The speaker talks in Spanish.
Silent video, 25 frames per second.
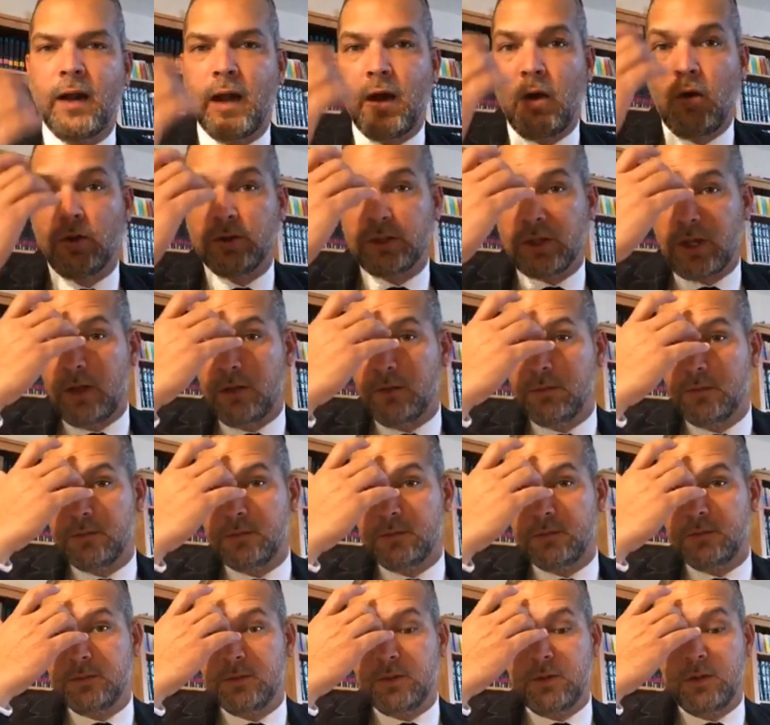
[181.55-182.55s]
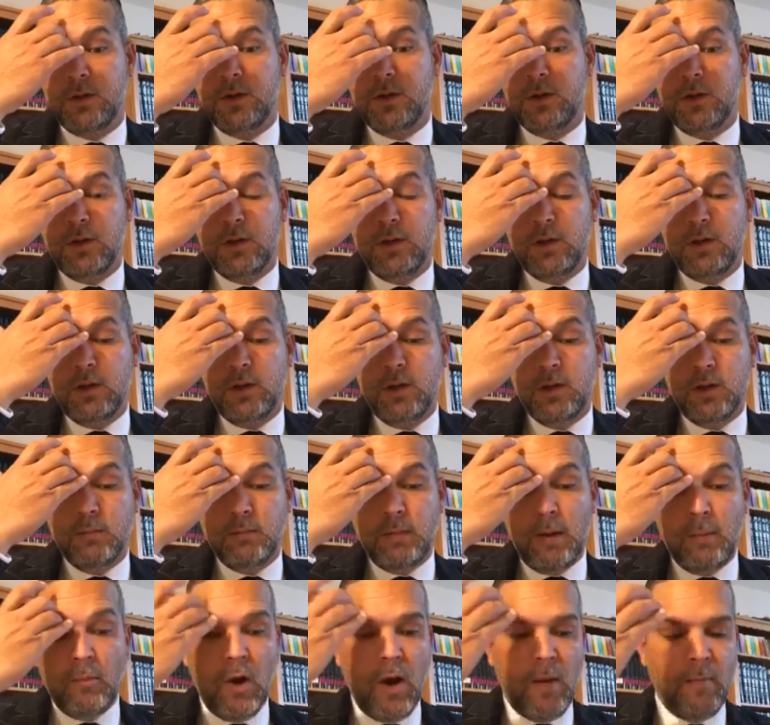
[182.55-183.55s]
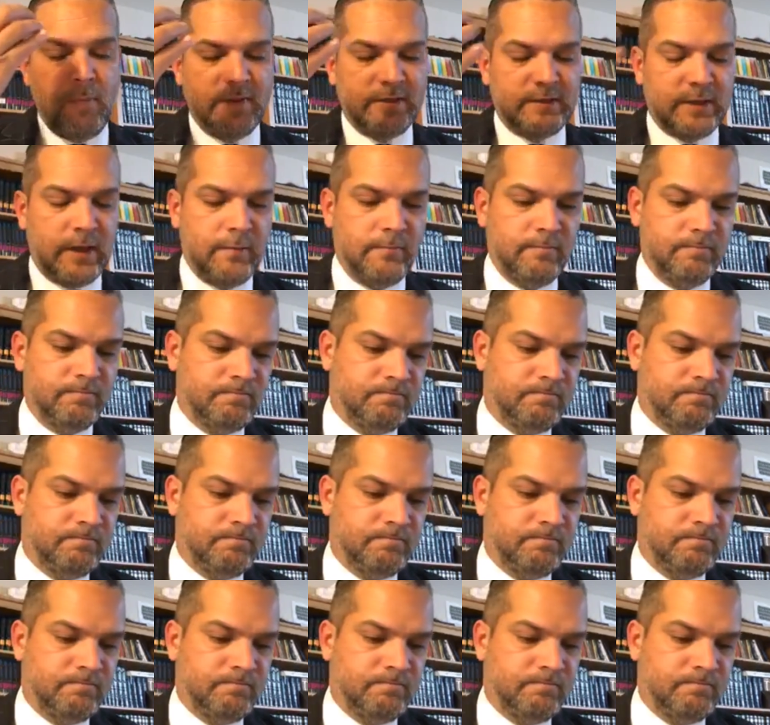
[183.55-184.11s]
de la otra. Vamos a empezar.